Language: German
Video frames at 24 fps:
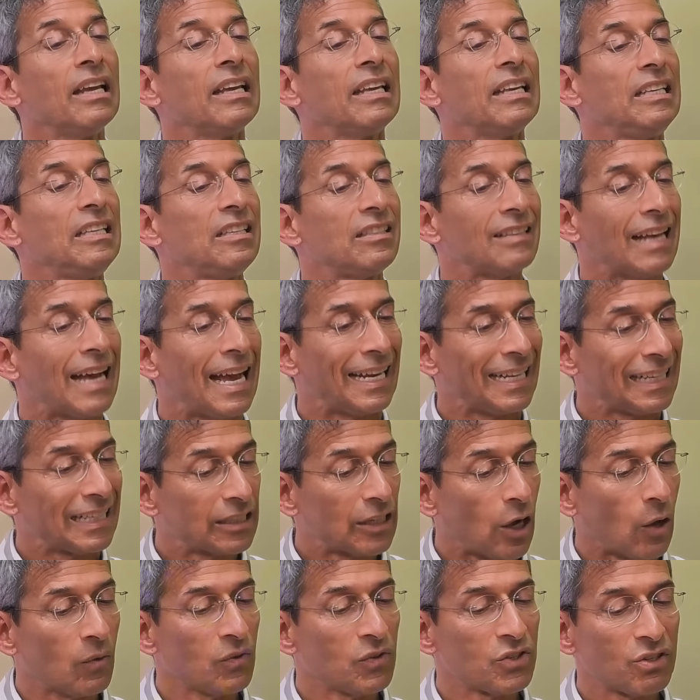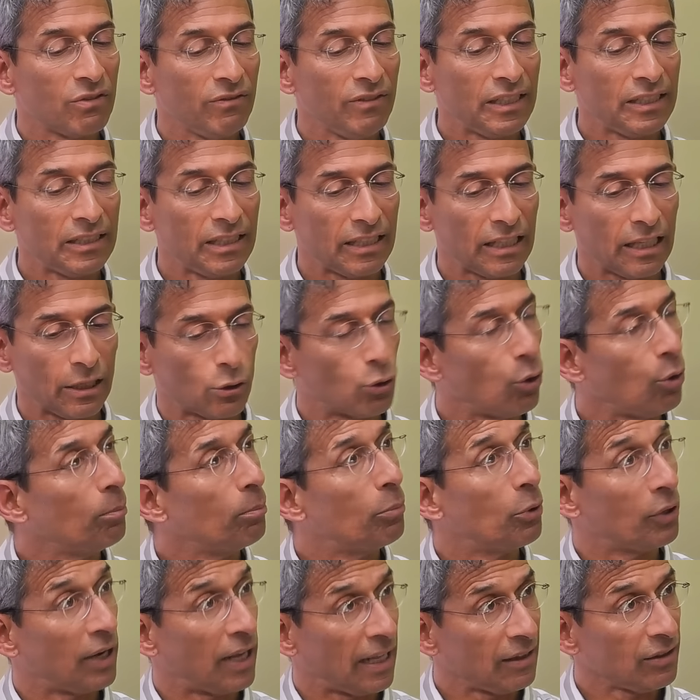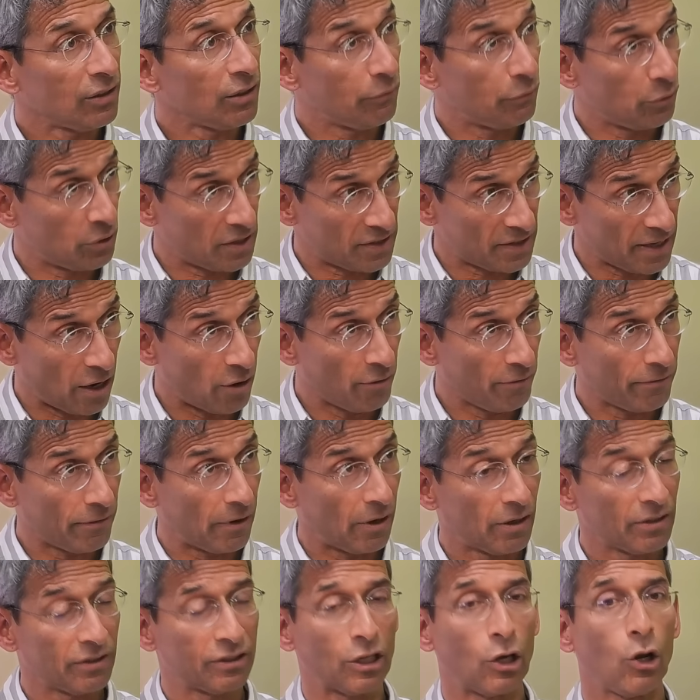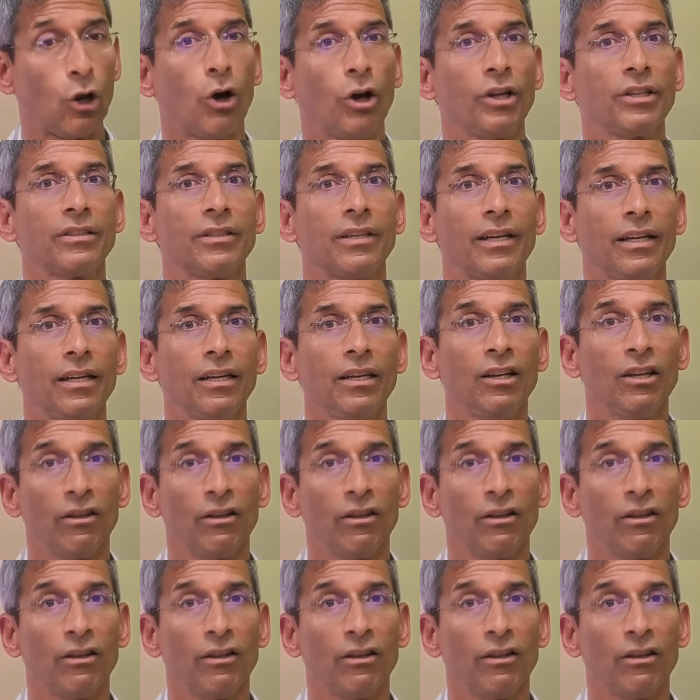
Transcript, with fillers: ist eine ganz wichtige Komponente für das Aufwachen der Leute,